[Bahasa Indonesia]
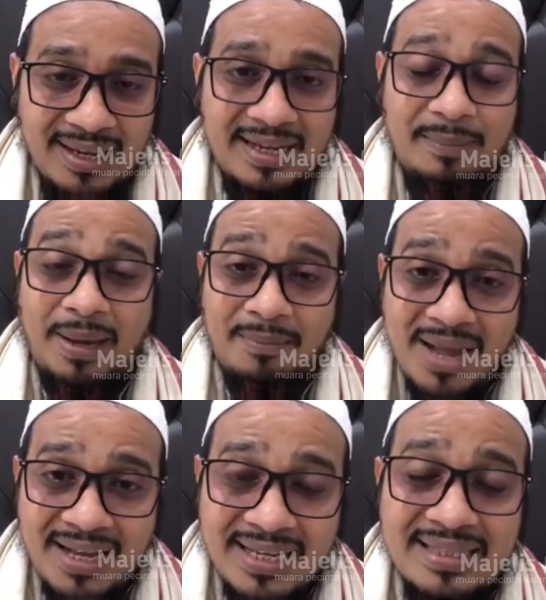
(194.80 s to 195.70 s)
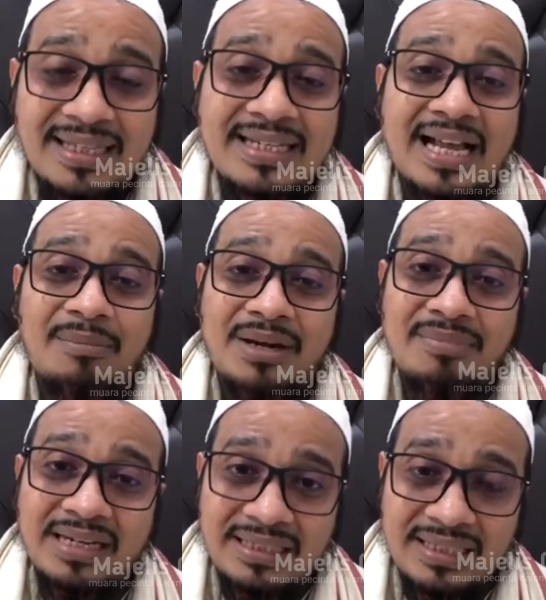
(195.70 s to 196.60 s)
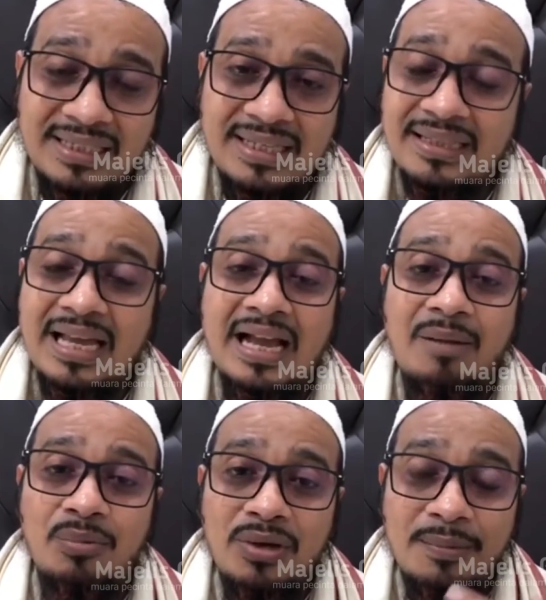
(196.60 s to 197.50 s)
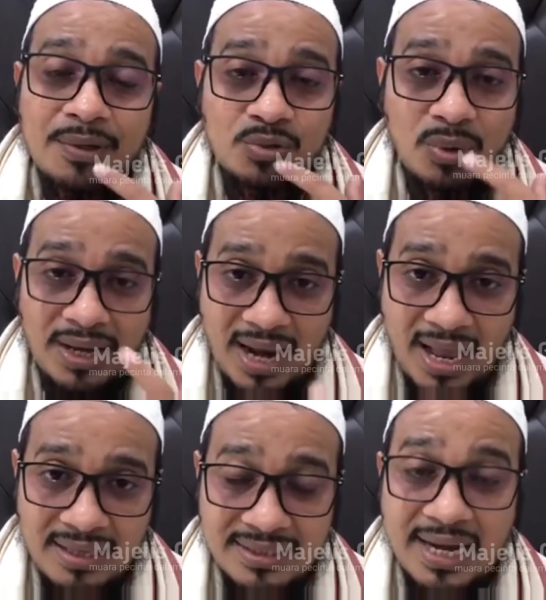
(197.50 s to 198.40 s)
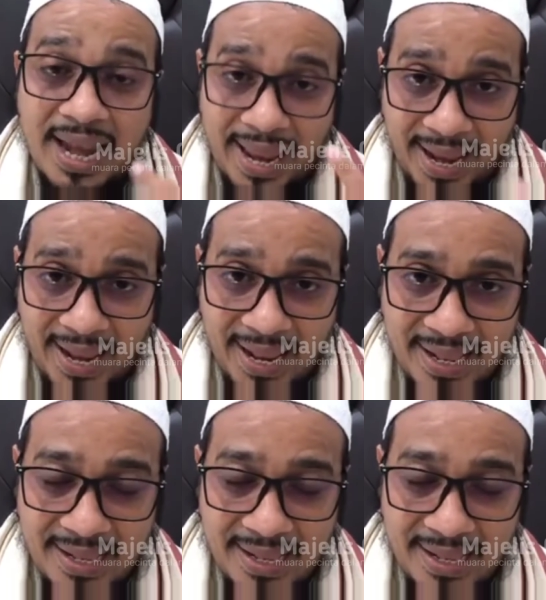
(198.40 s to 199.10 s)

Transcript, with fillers: Memang kita di kamar mandi kita nggak boleh bersuara jelek